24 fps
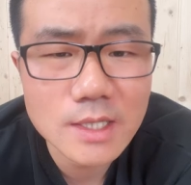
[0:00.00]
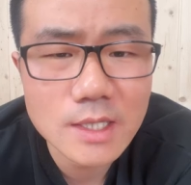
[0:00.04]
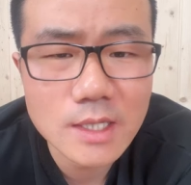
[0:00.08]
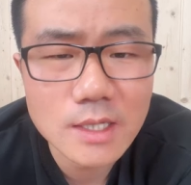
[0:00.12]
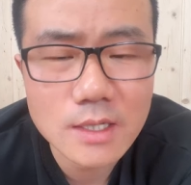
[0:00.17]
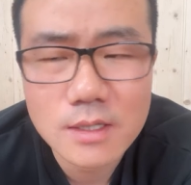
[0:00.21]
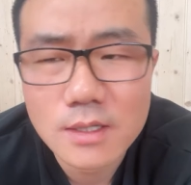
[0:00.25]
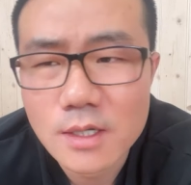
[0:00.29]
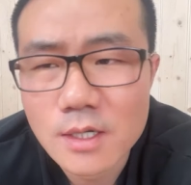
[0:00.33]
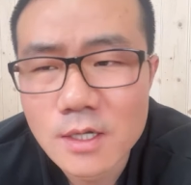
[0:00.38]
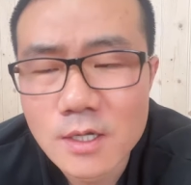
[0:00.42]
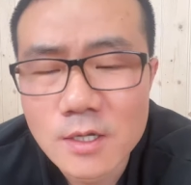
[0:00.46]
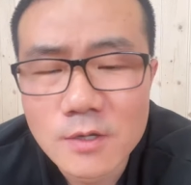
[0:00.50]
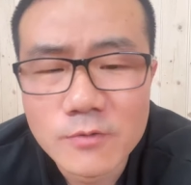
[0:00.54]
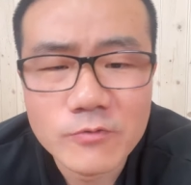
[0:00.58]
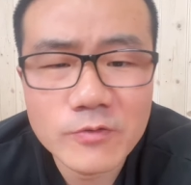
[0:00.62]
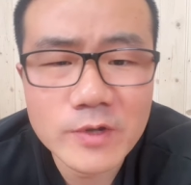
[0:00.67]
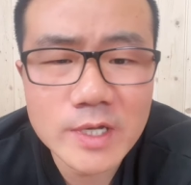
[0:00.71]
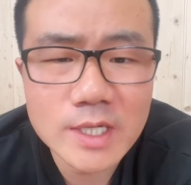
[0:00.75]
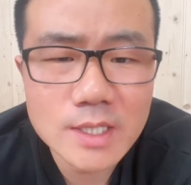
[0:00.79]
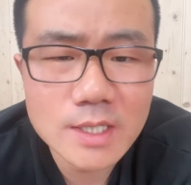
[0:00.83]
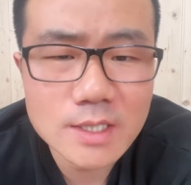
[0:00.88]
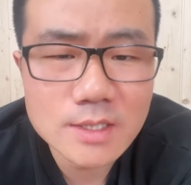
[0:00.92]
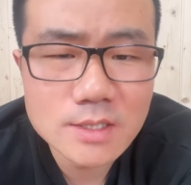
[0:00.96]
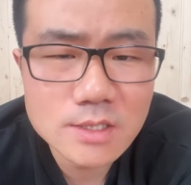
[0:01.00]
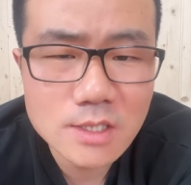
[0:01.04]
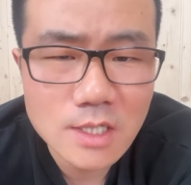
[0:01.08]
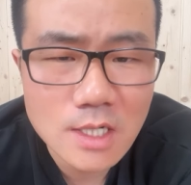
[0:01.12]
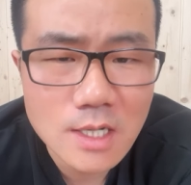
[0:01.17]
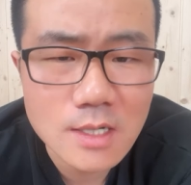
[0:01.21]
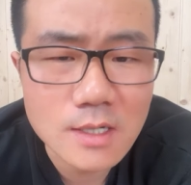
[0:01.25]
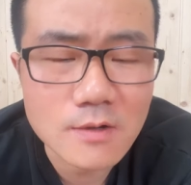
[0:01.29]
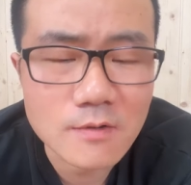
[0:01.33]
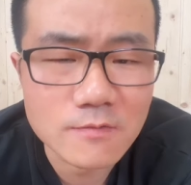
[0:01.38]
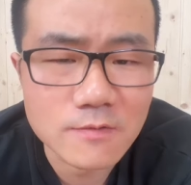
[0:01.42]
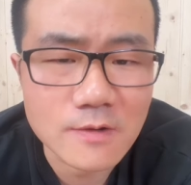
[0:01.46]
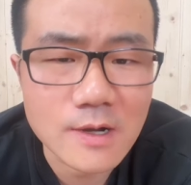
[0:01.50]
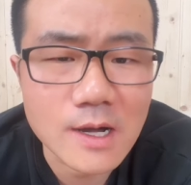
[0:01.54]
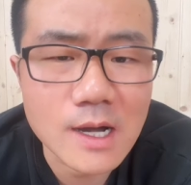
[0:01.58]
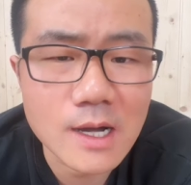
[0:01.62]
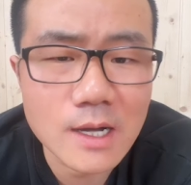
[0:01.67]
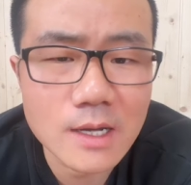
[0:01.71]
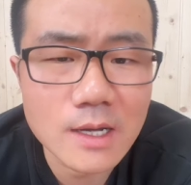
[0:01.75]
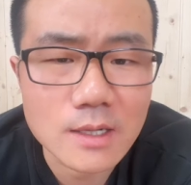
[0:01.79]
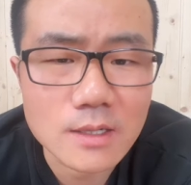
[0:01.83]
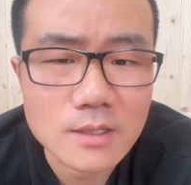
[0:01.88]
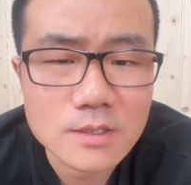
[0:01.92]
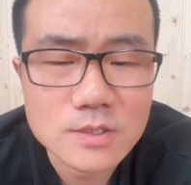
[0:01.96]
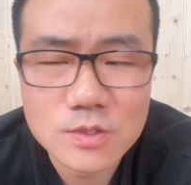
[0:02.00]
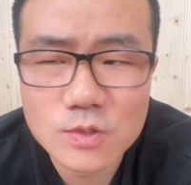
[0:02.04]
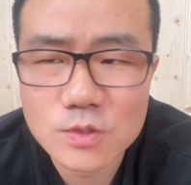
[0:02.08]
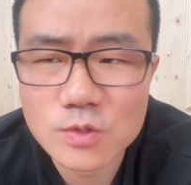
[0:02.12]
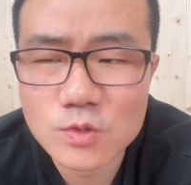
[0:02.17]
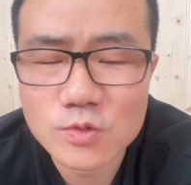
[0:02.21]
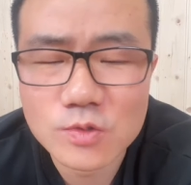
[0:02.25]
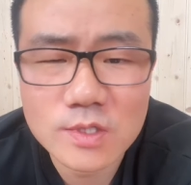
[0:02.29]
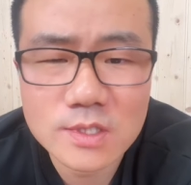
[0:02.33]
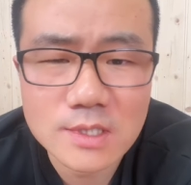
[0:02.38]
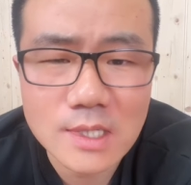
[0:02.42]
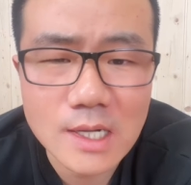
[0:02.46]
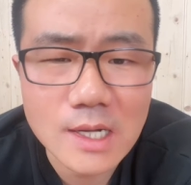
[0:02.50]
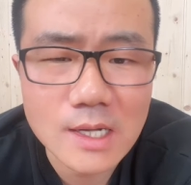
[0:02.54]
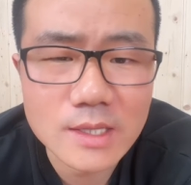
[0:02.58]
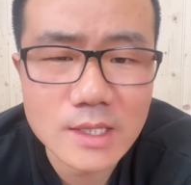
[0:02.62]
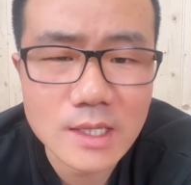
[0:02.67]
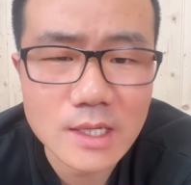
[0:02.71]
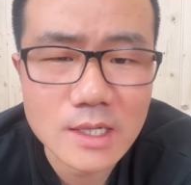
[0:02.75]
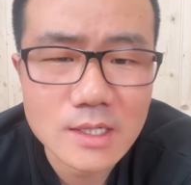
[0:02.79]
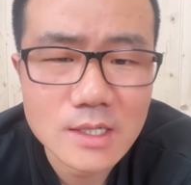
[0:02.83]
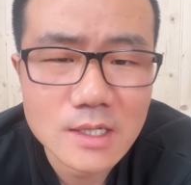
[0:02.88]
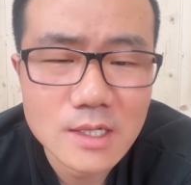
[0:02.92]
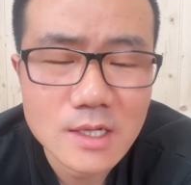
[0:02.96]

呢？为了惩罚呀，就是说啥呢？